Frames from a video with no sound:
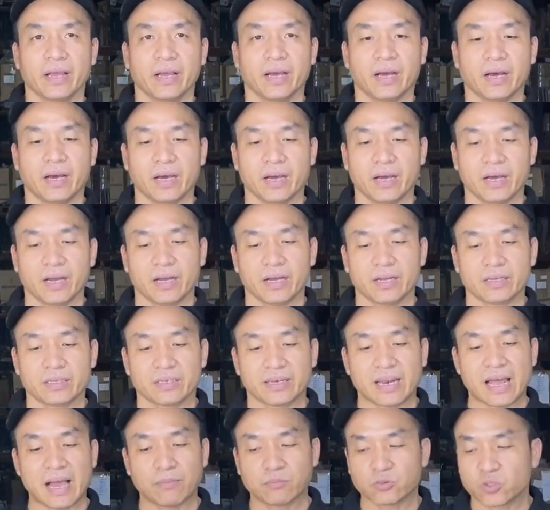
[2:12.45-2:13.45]
à,
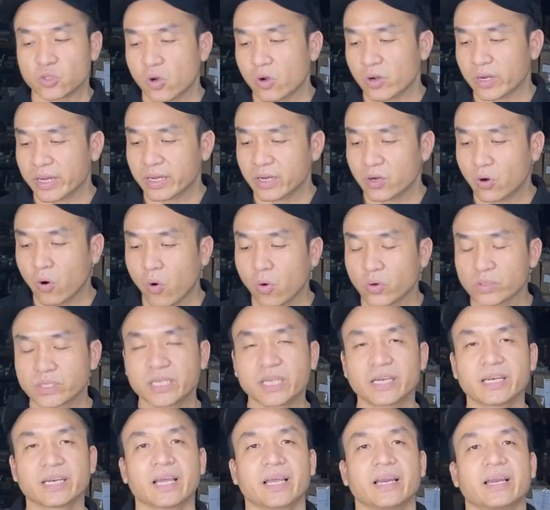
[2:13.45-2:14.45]
làm cho cái khô
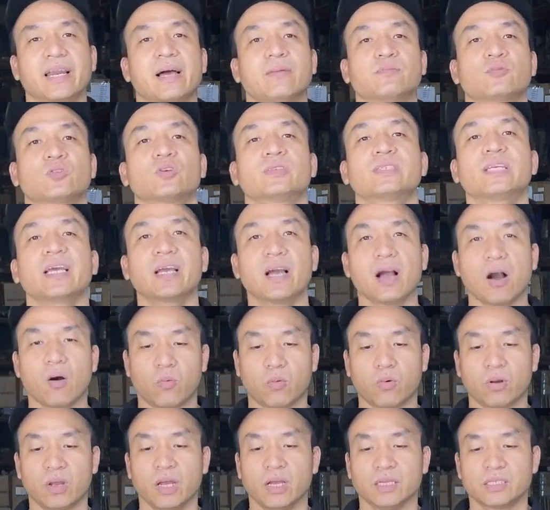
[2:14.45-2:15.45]
xích này, làm cho nhanh hỏng.